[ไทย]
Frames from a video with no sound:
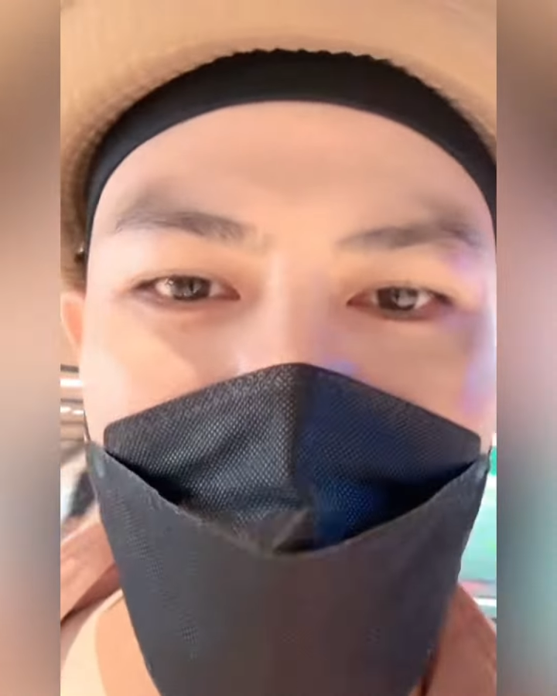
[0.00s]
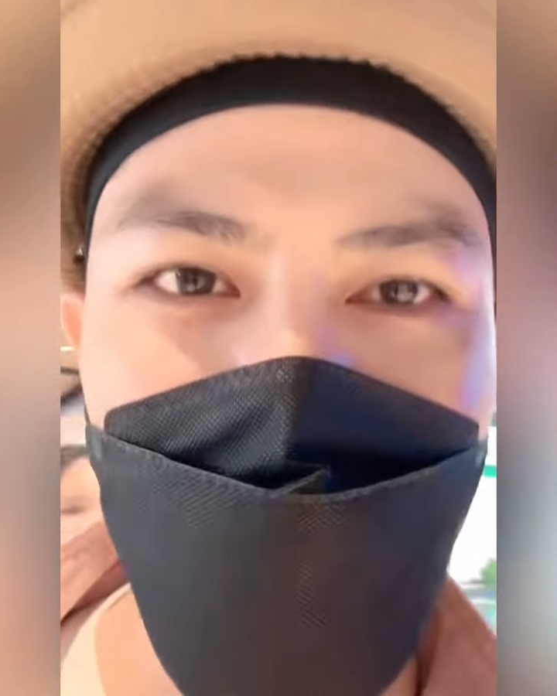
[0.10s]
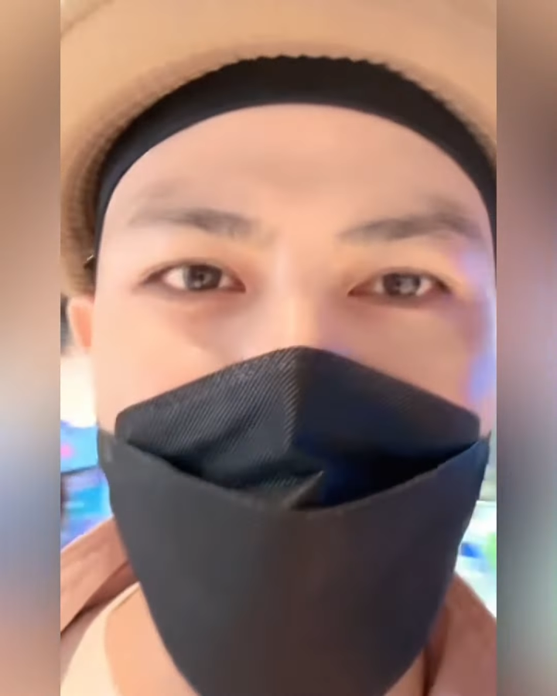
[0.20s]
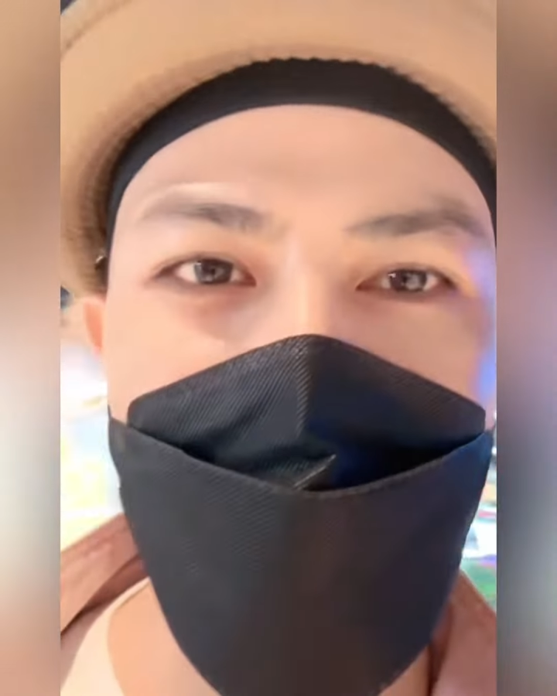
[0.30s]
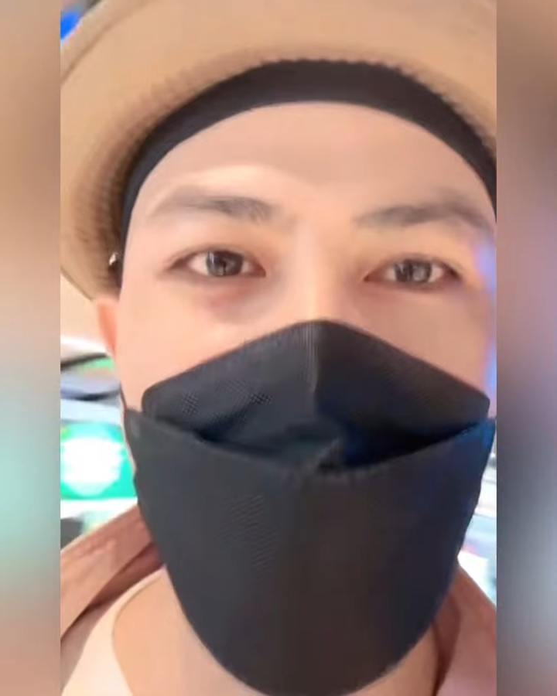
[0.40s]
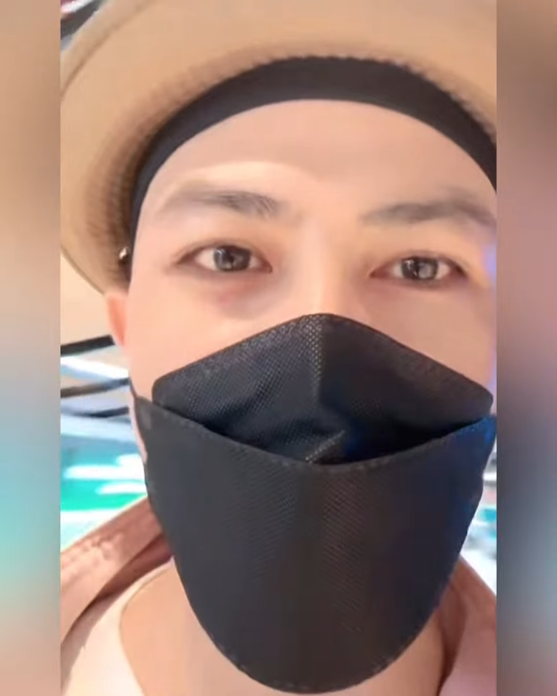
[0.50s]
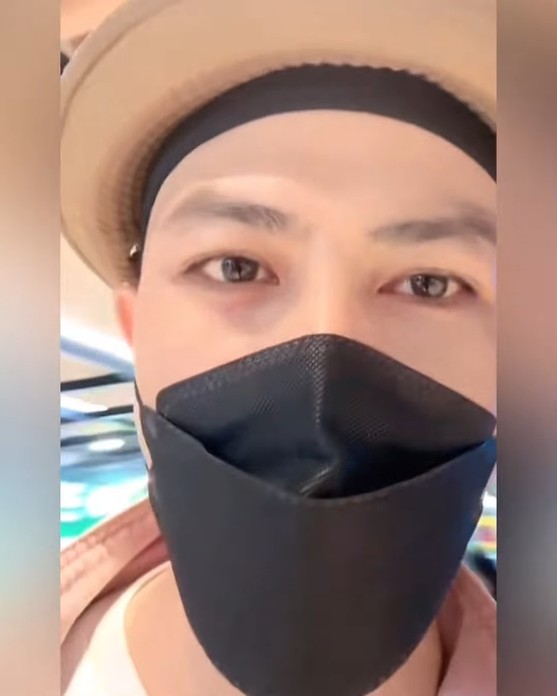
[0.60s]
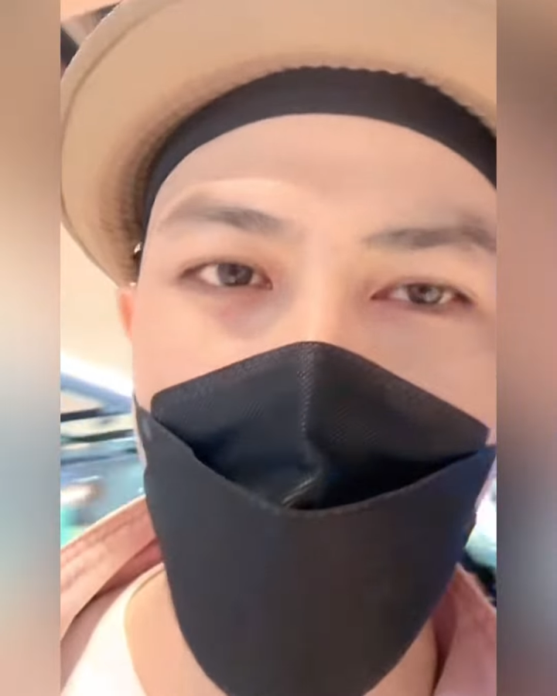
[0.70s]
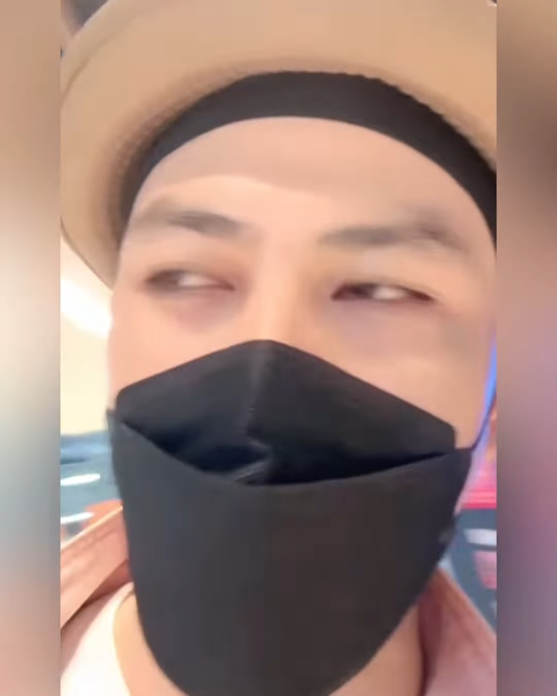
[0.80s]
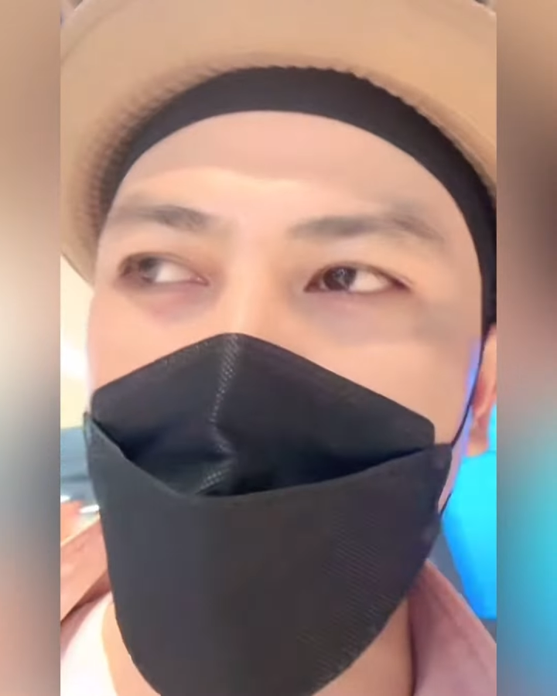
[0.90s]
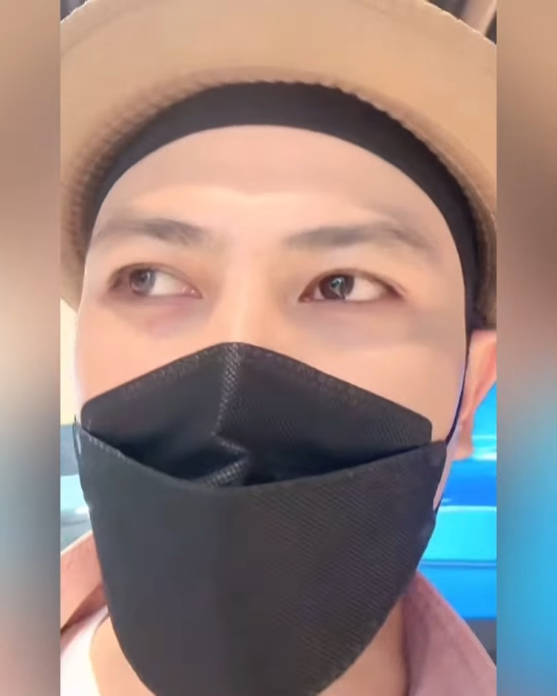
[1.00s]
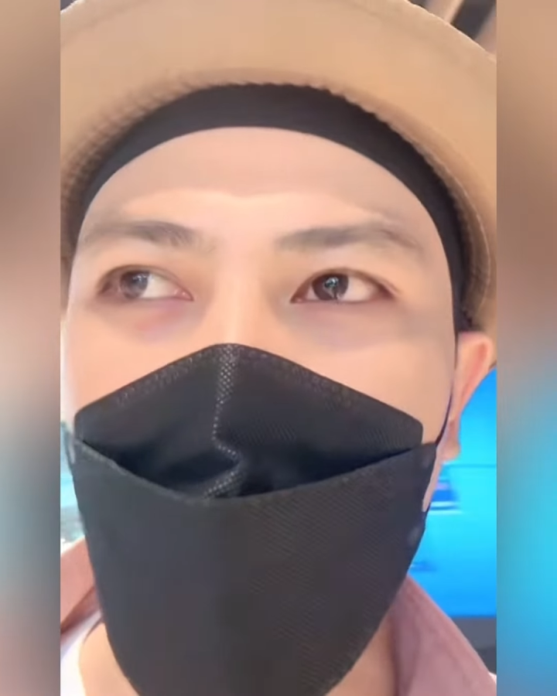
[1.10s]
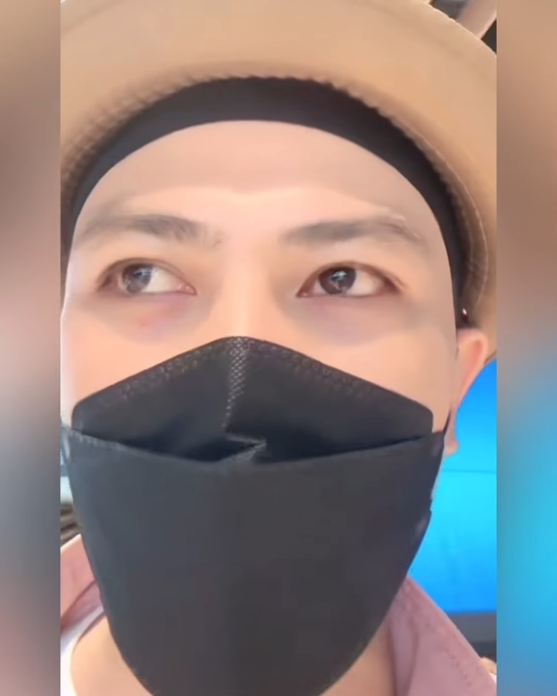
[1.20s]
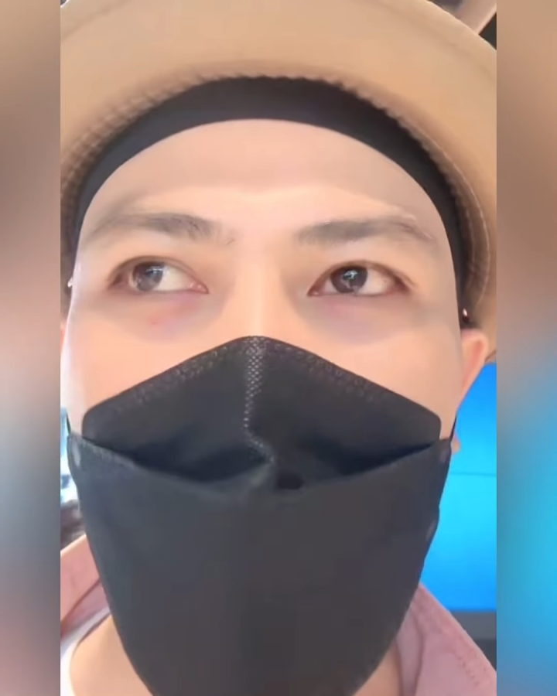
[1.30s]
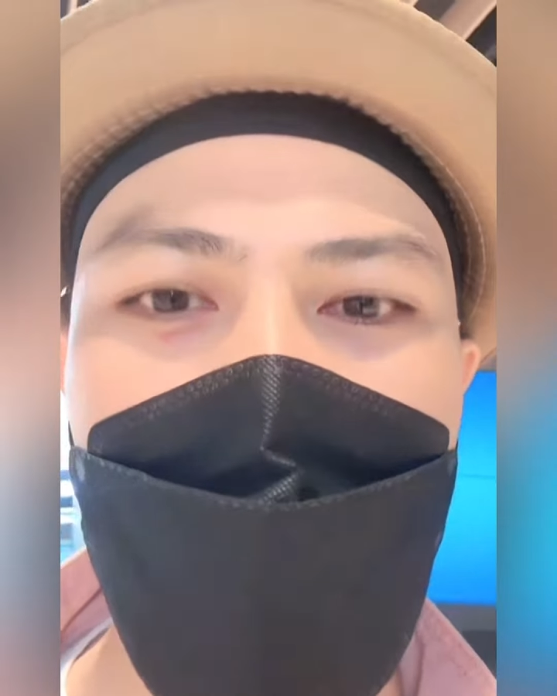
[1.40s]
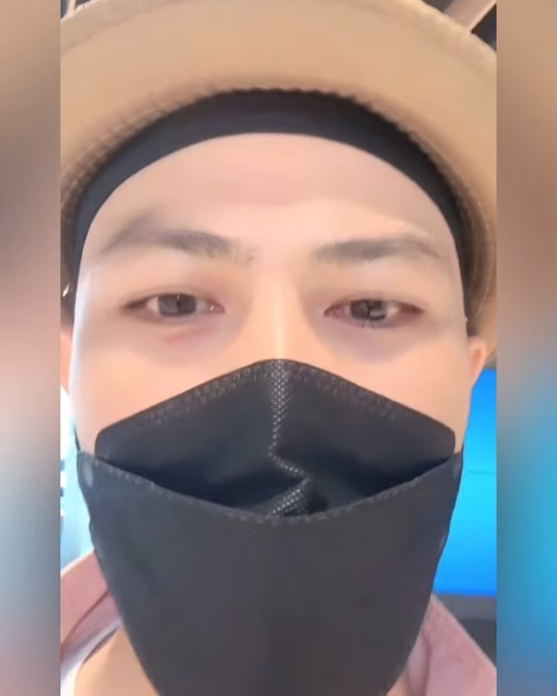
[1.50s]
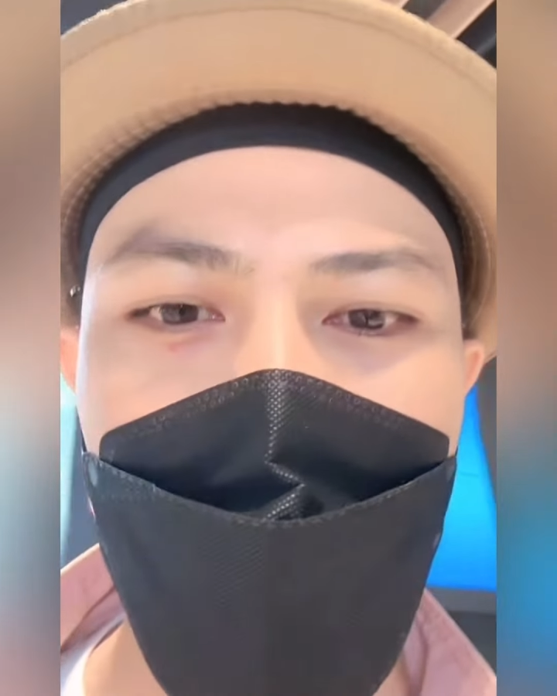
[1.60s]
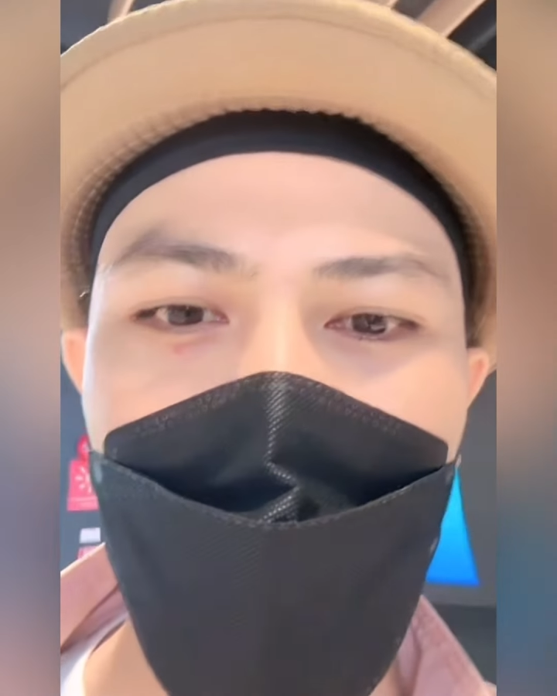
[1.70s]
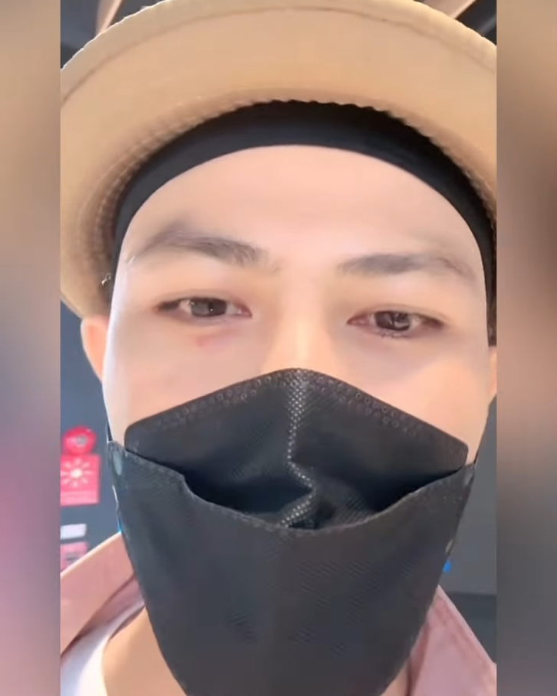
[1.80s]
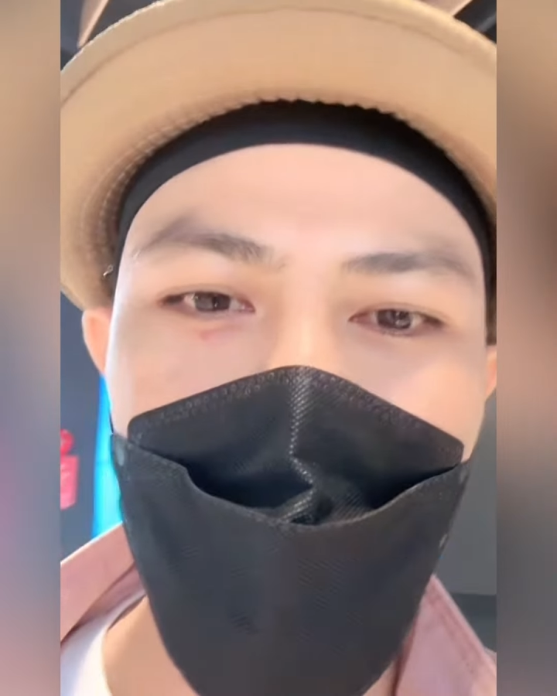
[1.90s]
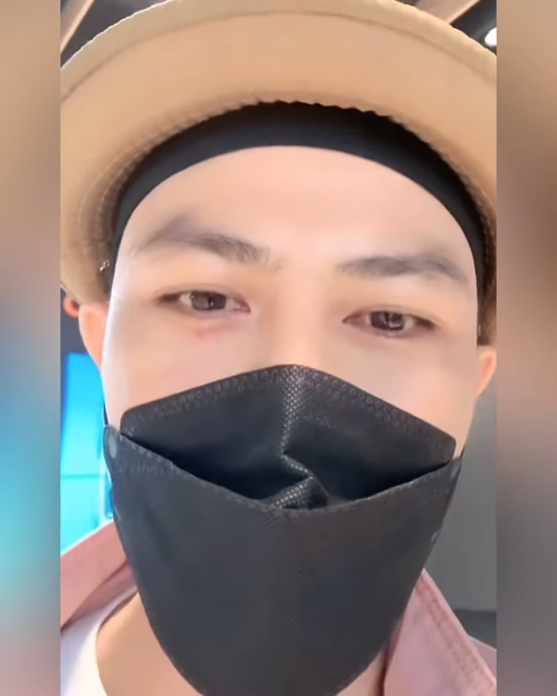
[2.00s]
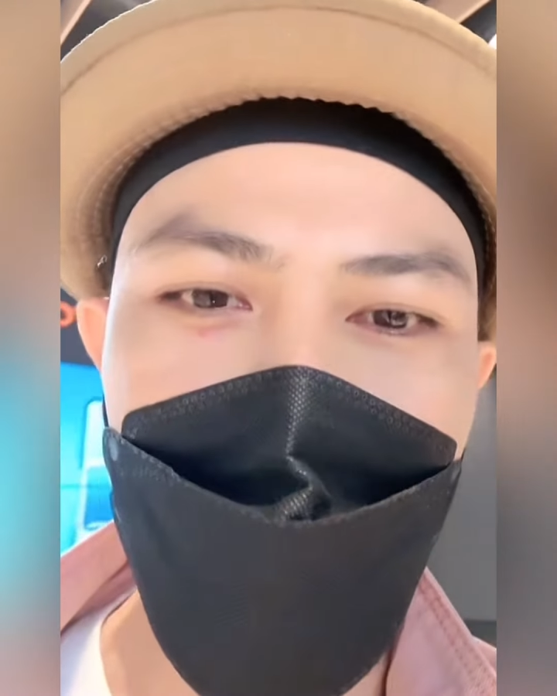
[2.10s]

ลีกับการ์มินนะฮะโอ้โหมารอบนั้นเนี่ย